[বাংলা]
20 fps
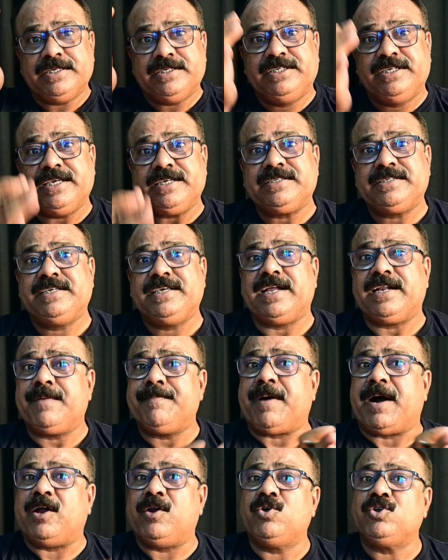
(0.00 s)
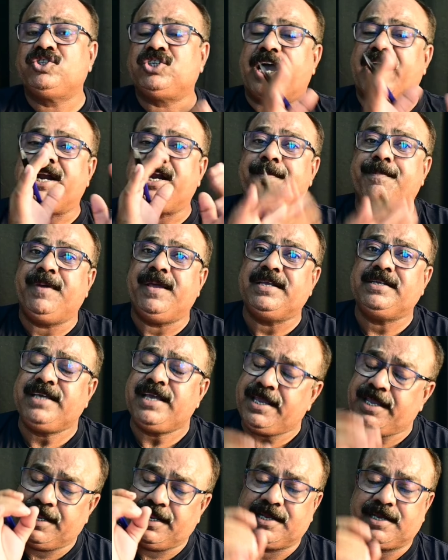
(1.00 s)
যে সে একটা ভালো চাকরি পেয়েছে
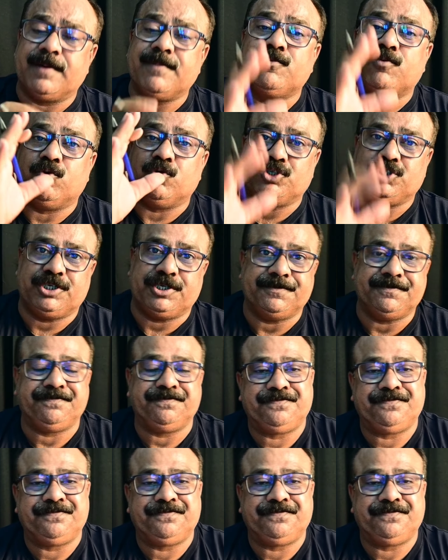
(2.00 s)
ইনকাম করছে